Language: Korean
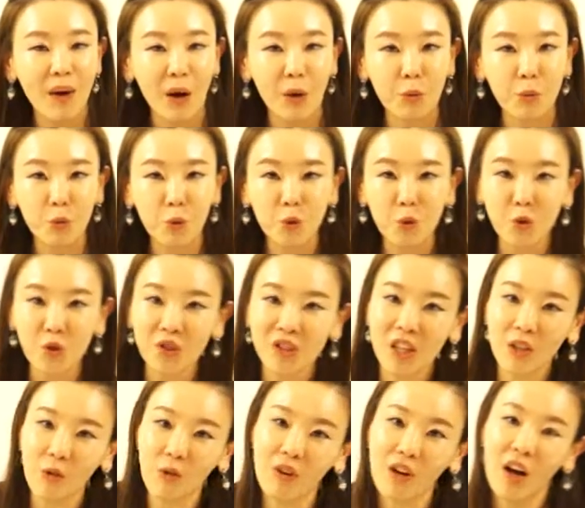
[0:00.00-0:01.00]
망고
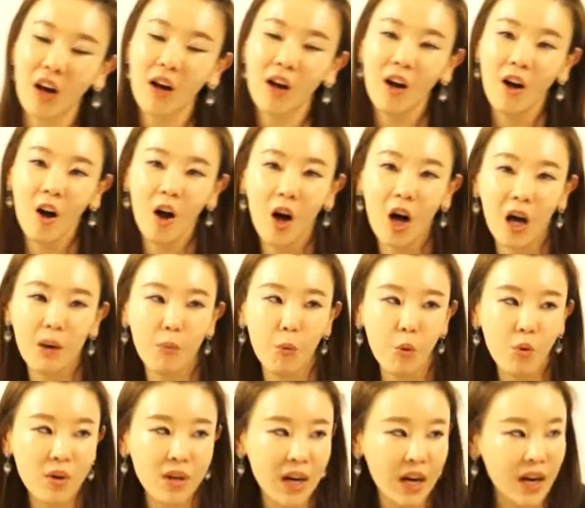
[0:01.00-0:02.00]
주스라던가 아
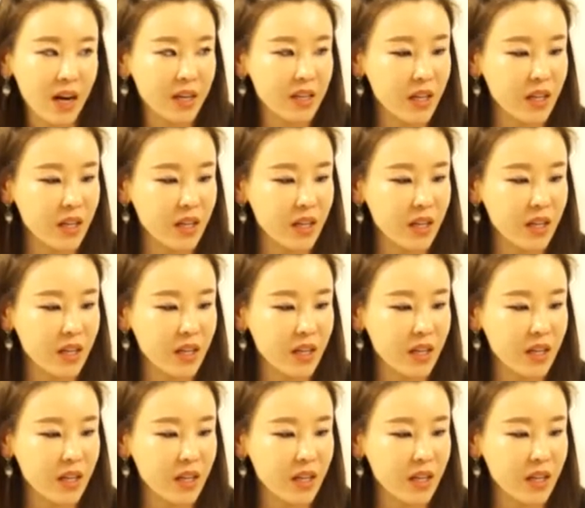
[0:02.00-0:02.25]
뭔가